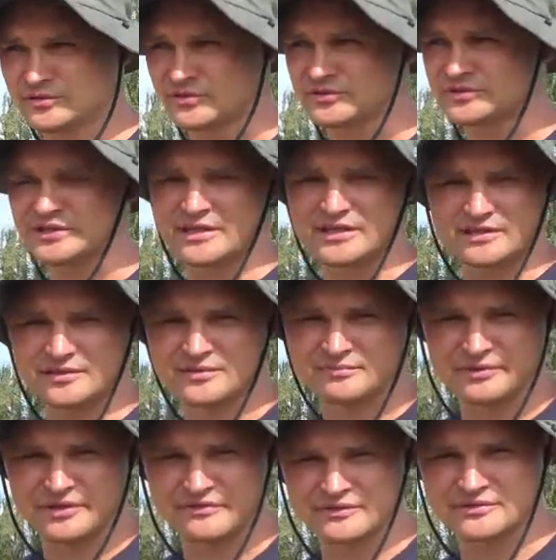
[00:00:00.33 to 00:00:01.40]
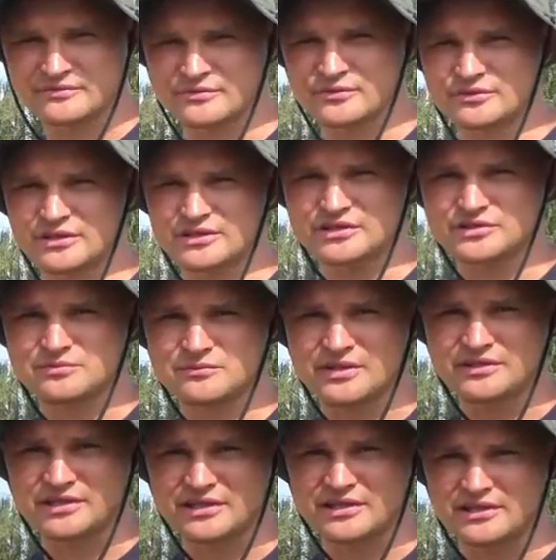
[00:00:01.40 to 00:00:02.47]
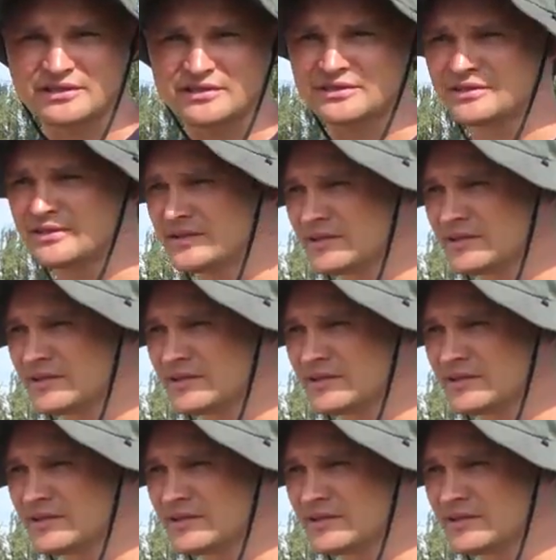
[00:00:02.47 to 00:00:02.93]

Друзья, приветствую на нашем канале.